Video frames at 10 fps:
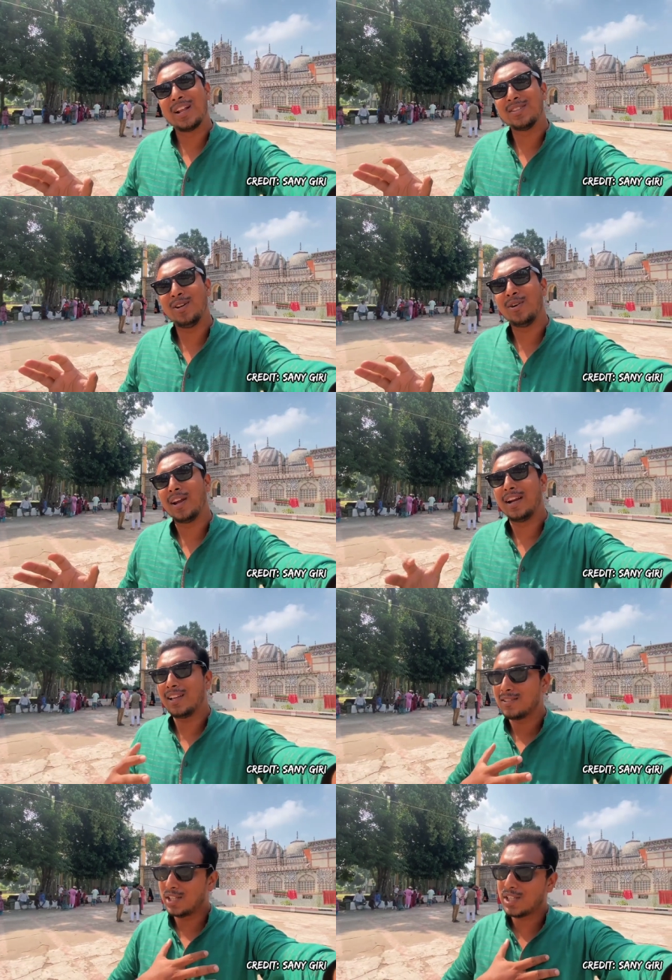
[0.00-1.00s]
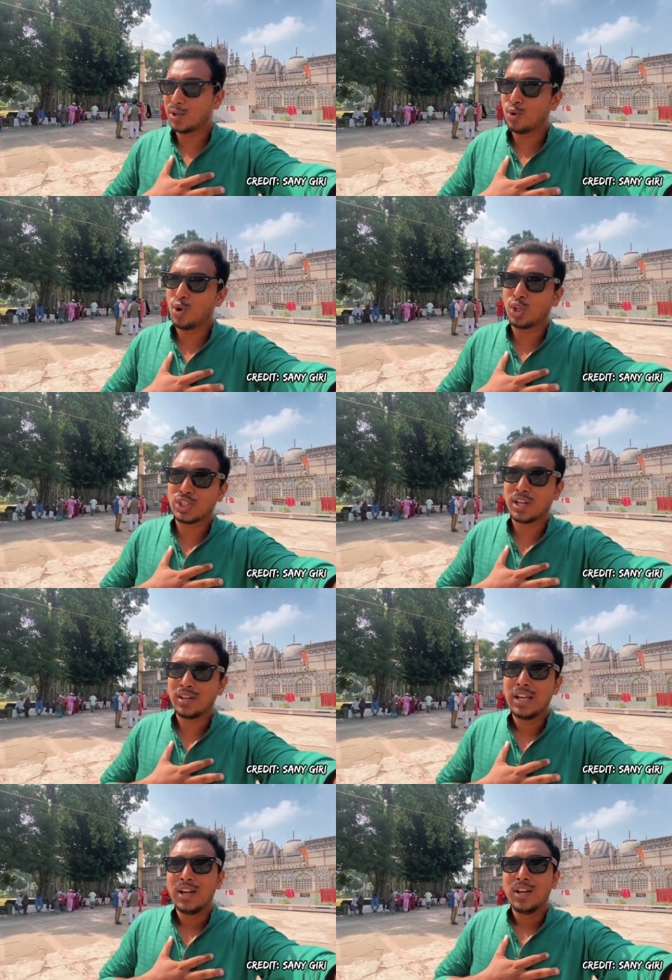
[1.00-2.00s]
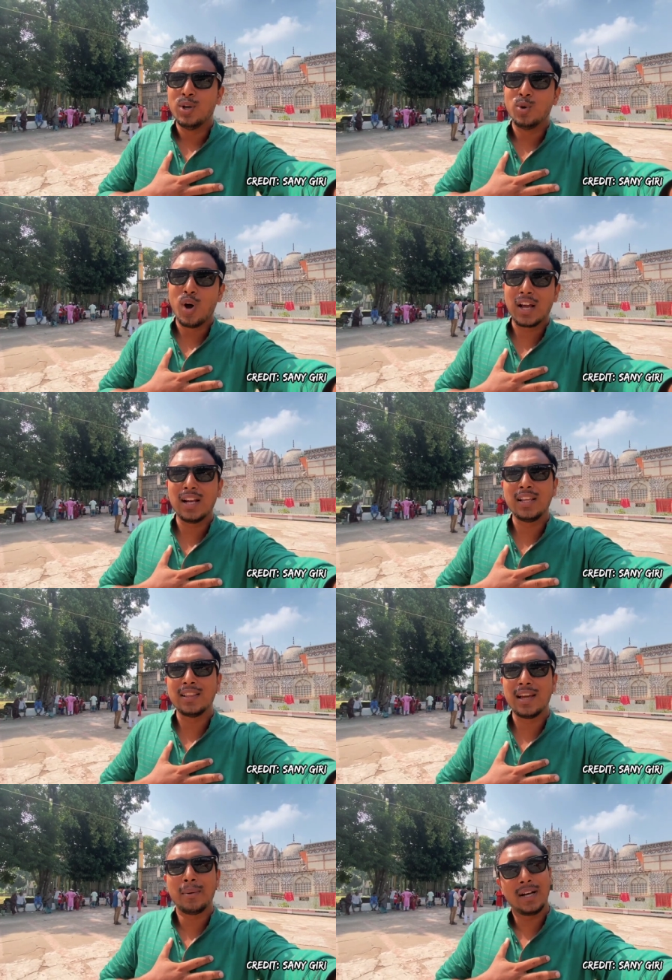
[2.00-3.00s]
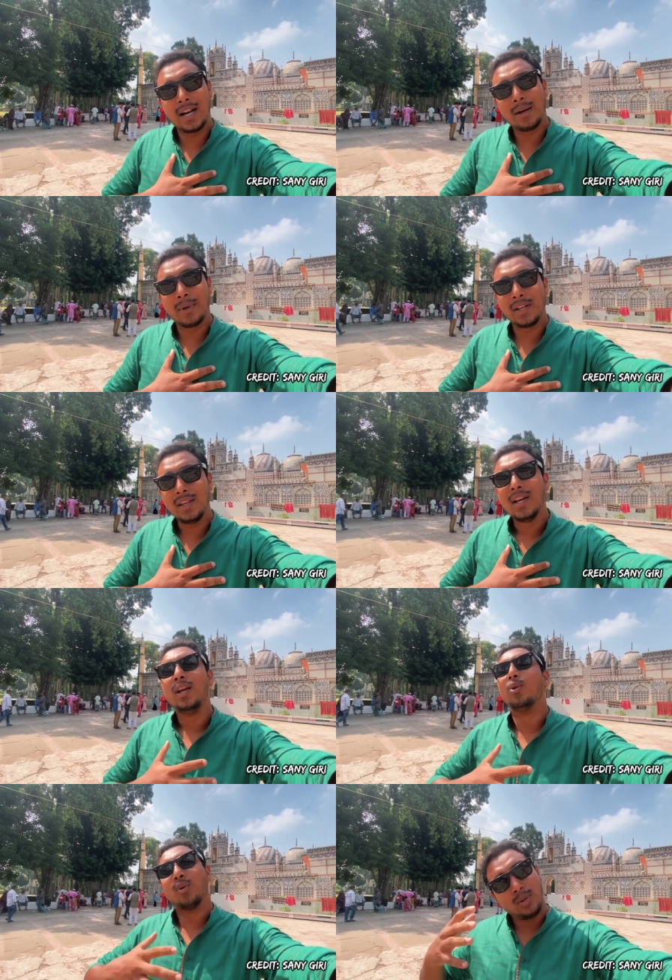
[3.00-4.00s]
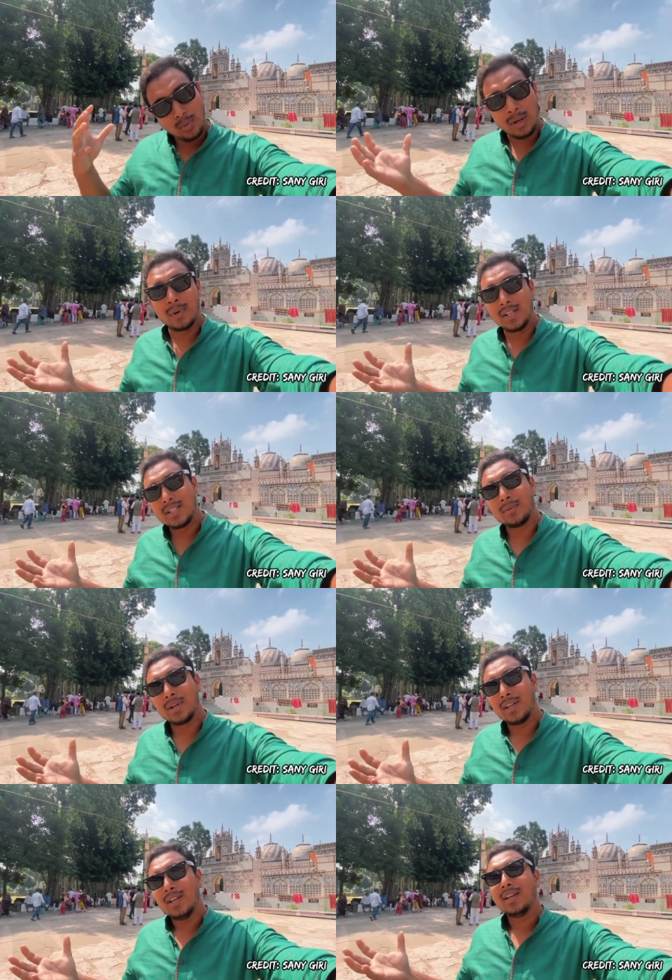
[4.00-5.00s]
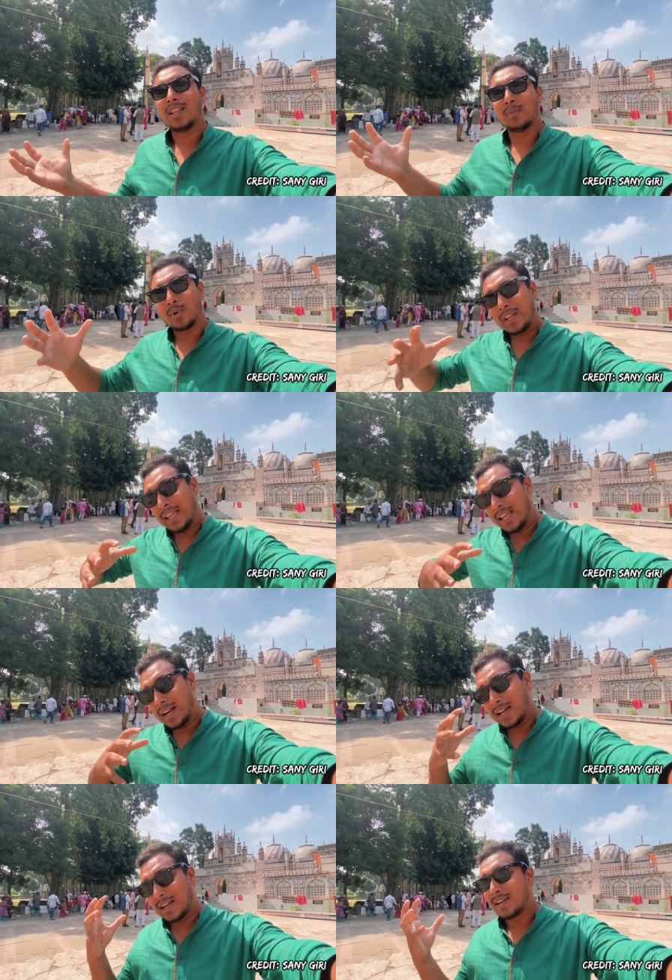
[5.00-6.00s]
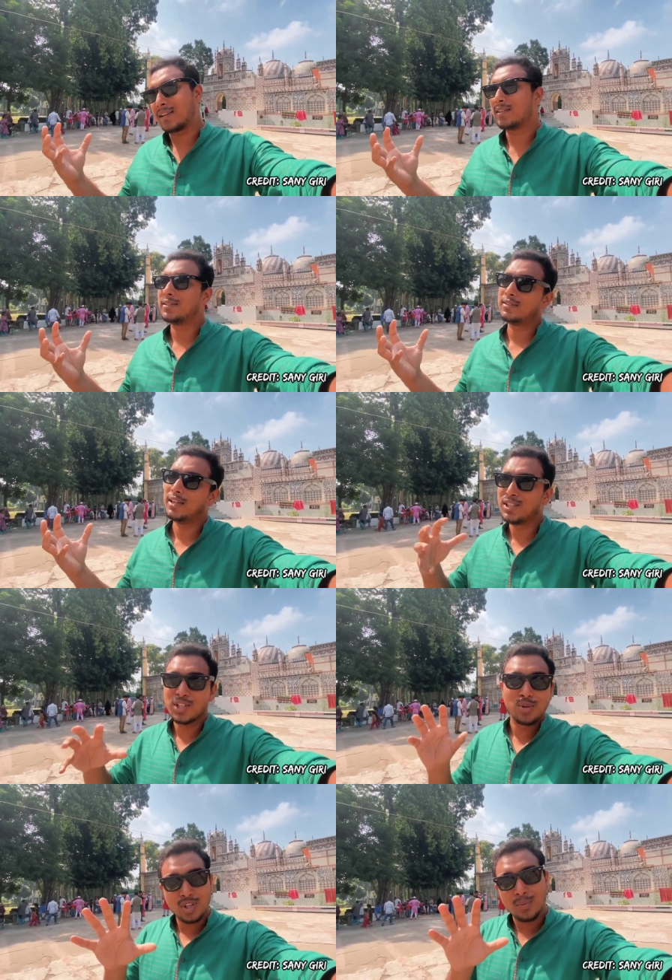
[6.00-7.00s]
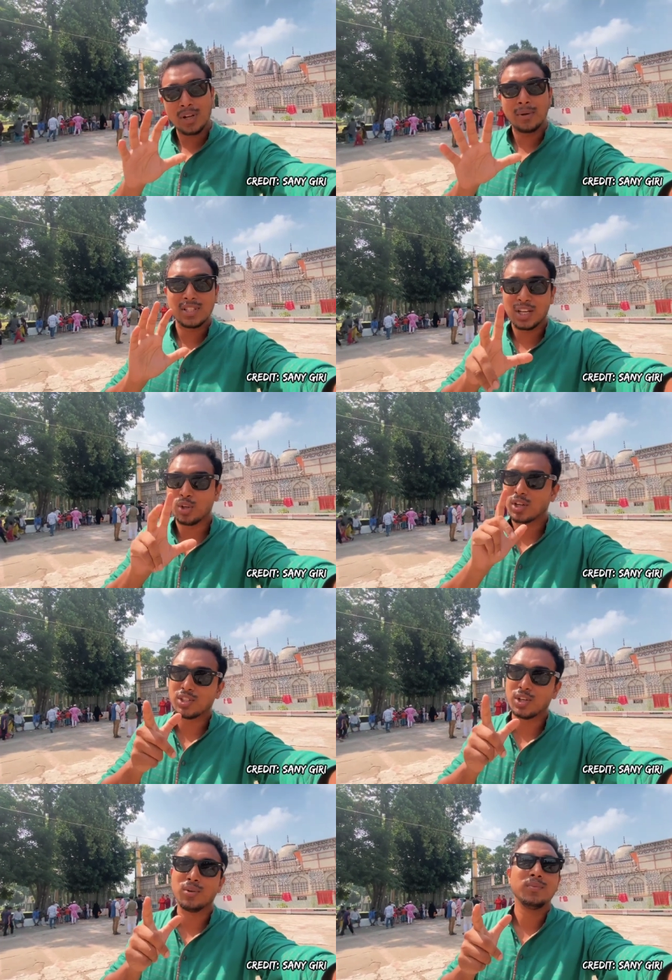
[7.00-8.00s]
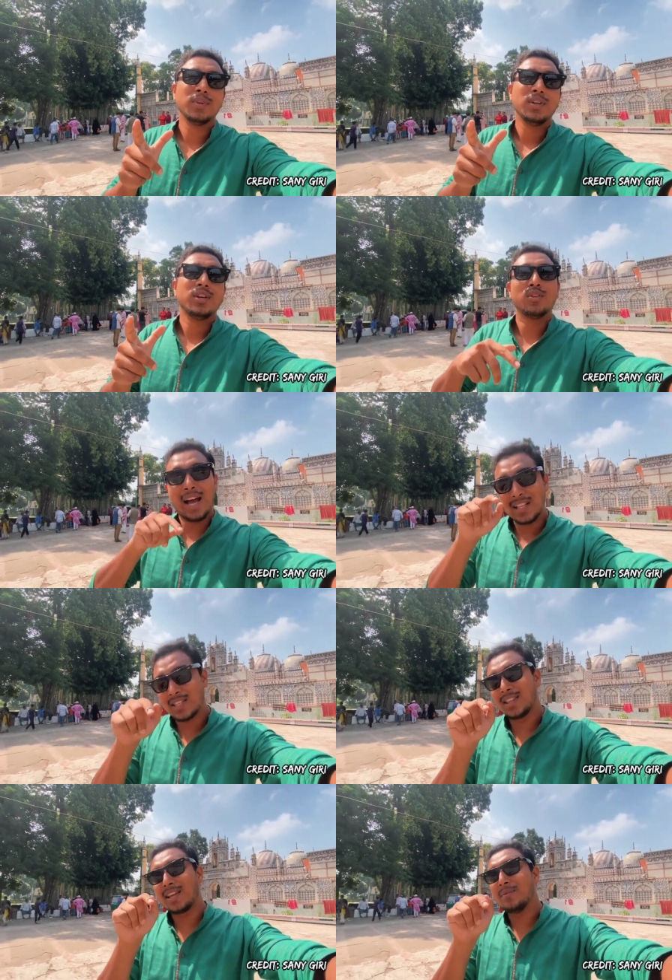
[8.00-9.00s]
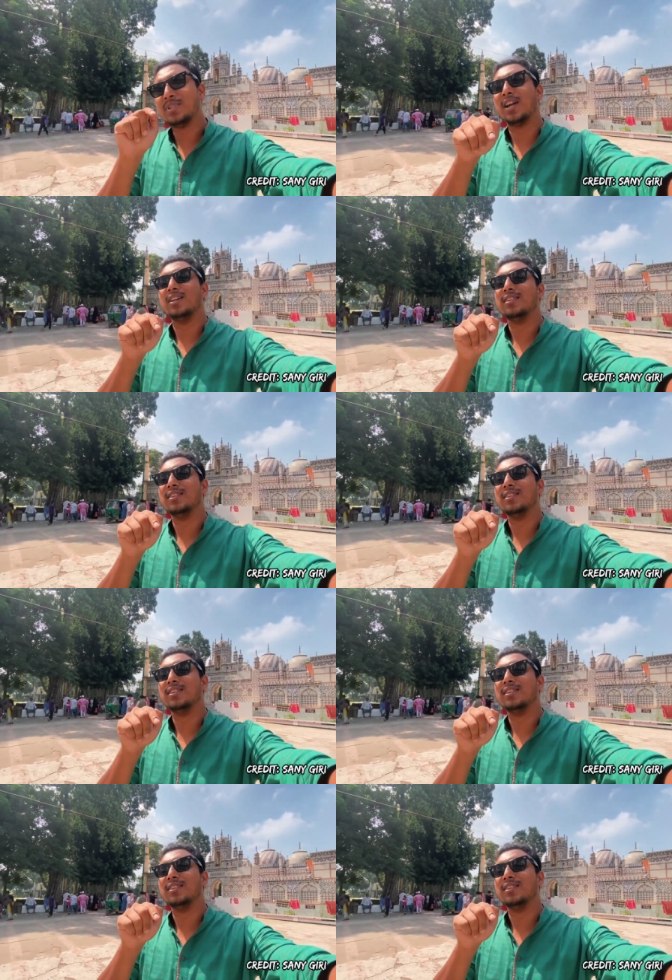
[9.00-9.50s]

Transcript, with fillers: জানা ছিল না এটা জিনিসটা একটু লজ্জার নোয়াখালীতে আমার নানার বাড়ি লক্ষ্মীপুরে আমার নিজের বাড়ি তারপরে এই এলাকার এই জিনিসগুলো সম্পর্কে আমার জানা দরকার ছিল কিন্তু আজকে থেকে আমি জানি